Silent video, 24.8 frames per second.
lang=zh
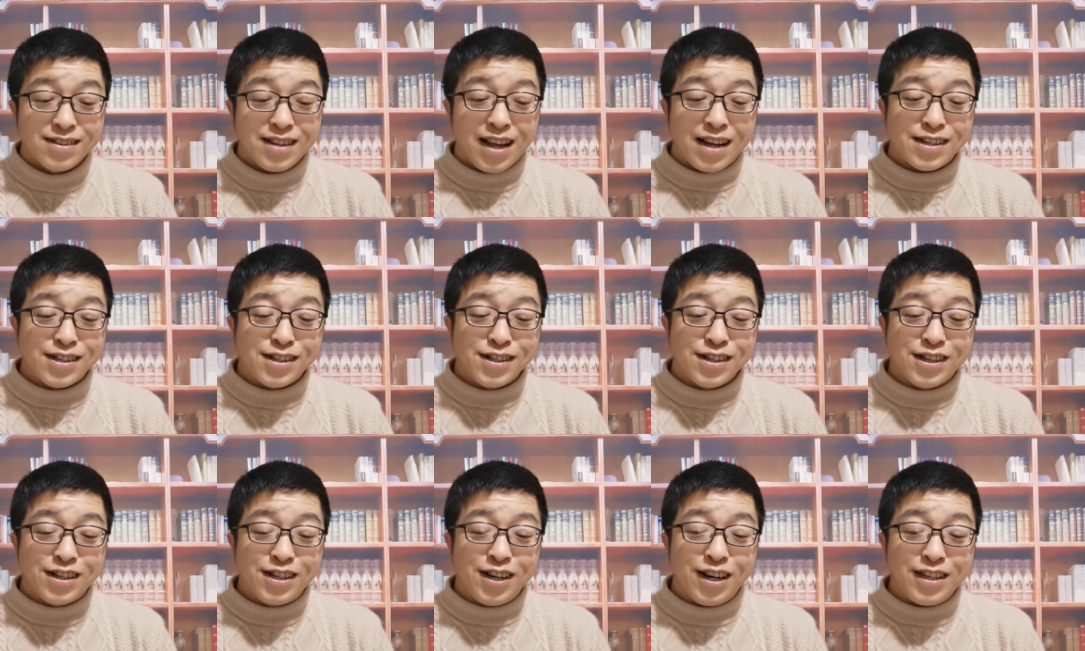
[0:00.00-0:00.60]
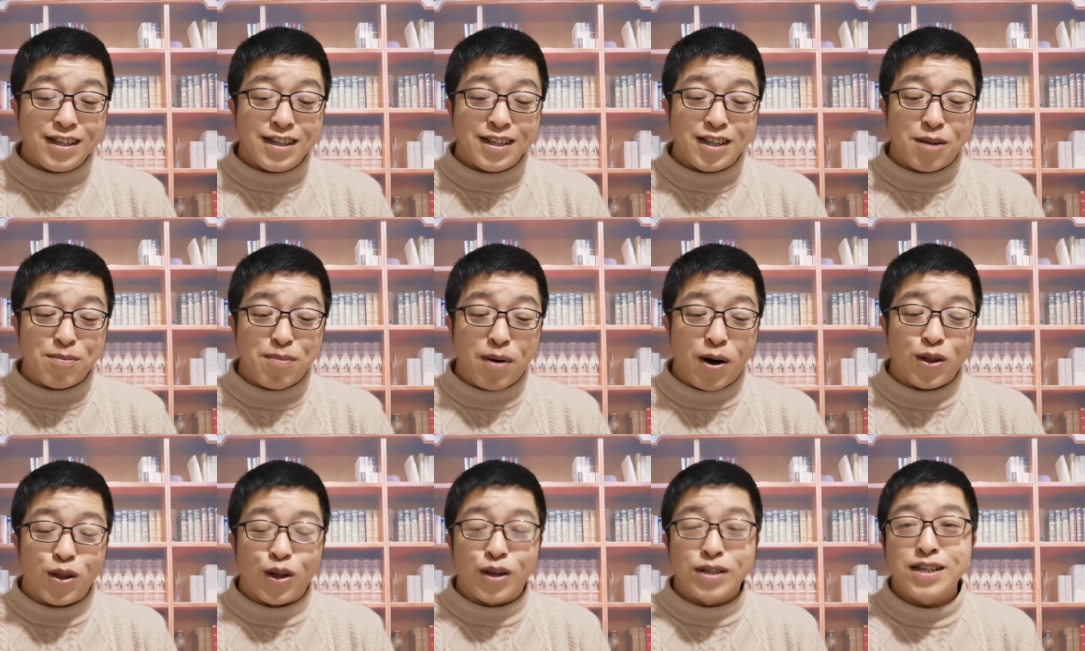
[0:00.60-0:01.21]
但是刻意的
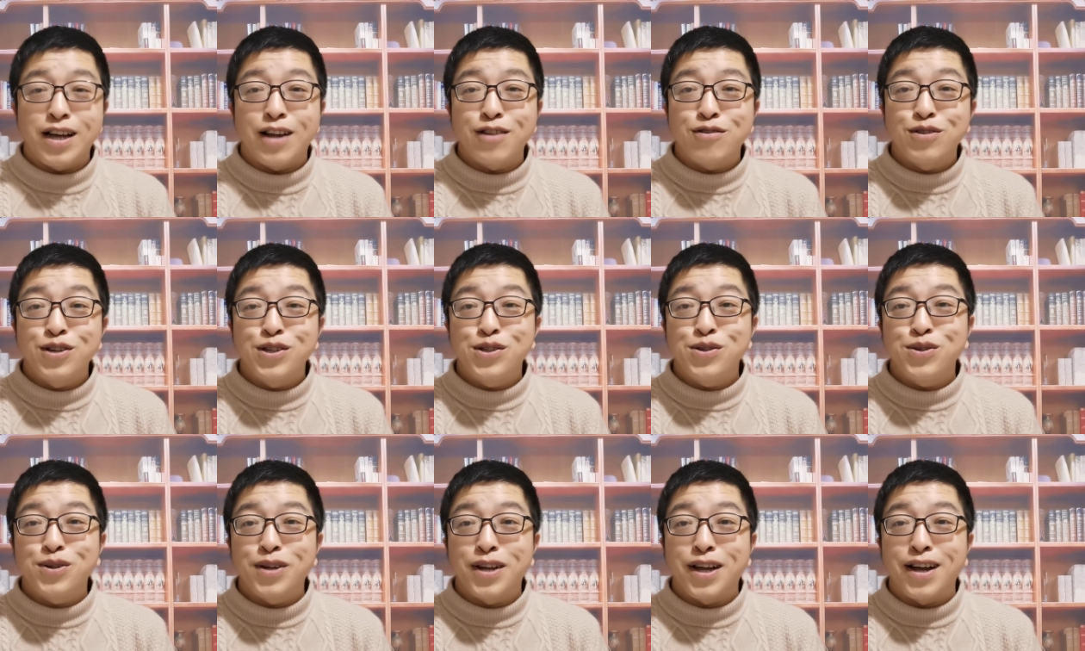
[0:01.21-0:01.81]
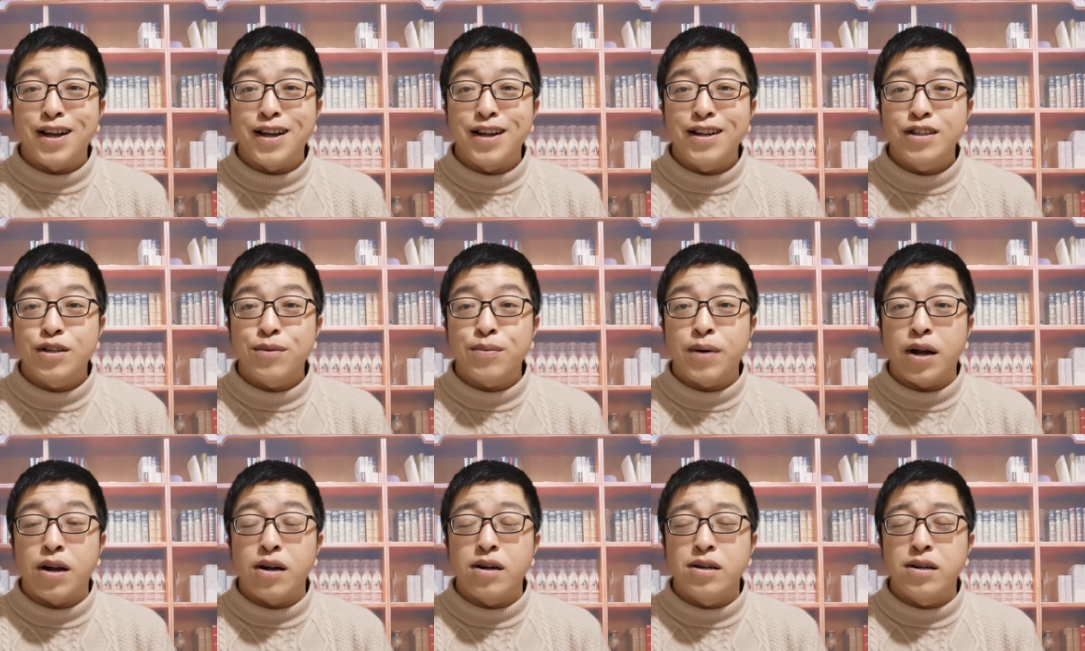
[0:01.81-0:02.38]
跑到乡村去了，对吧？